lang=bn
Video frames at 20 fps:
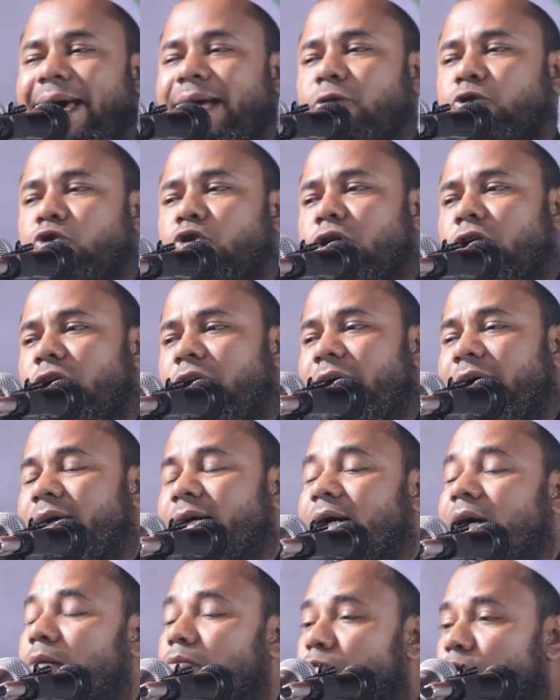একজন
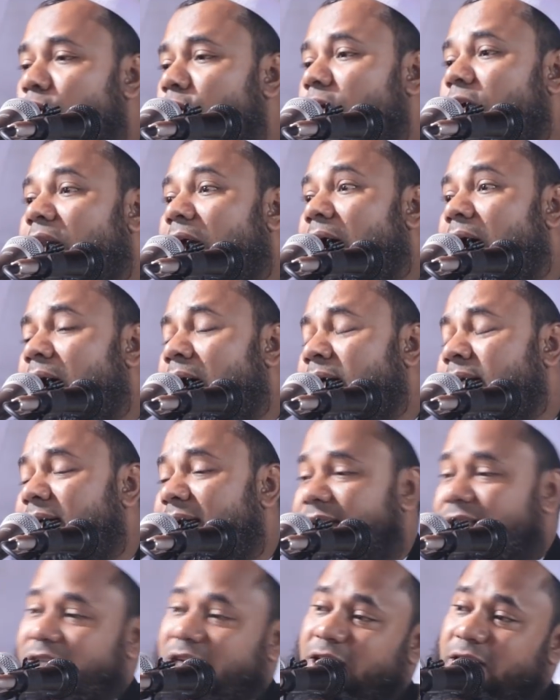নেককার মহিলা
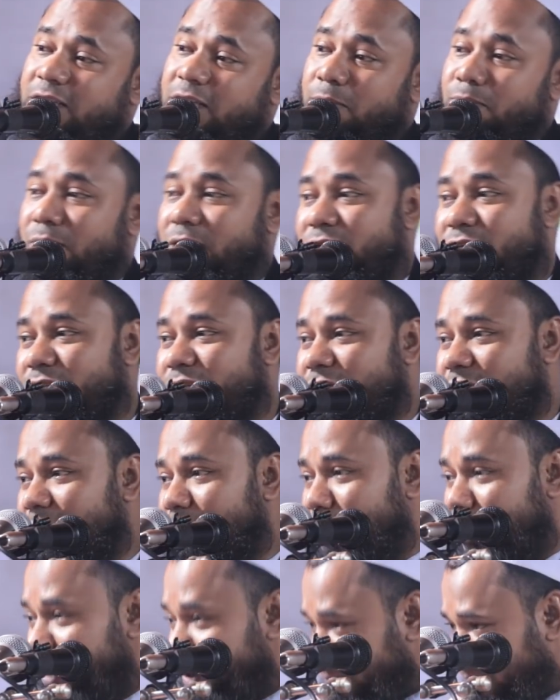ইয়ার চাইতে বেশি
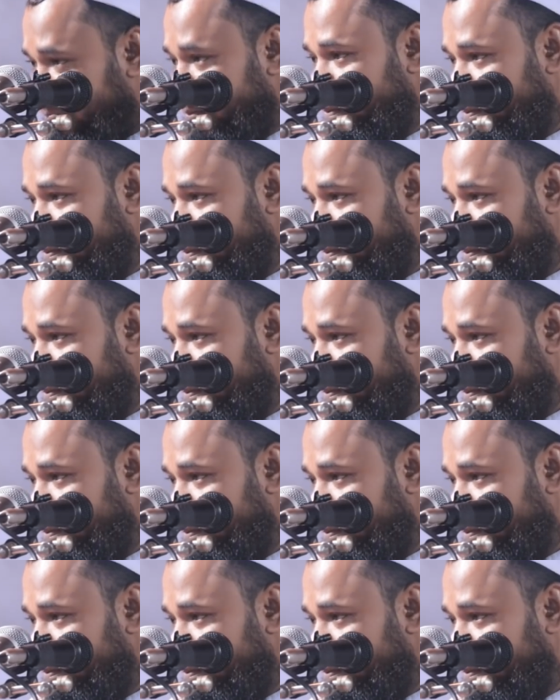দিতে পারে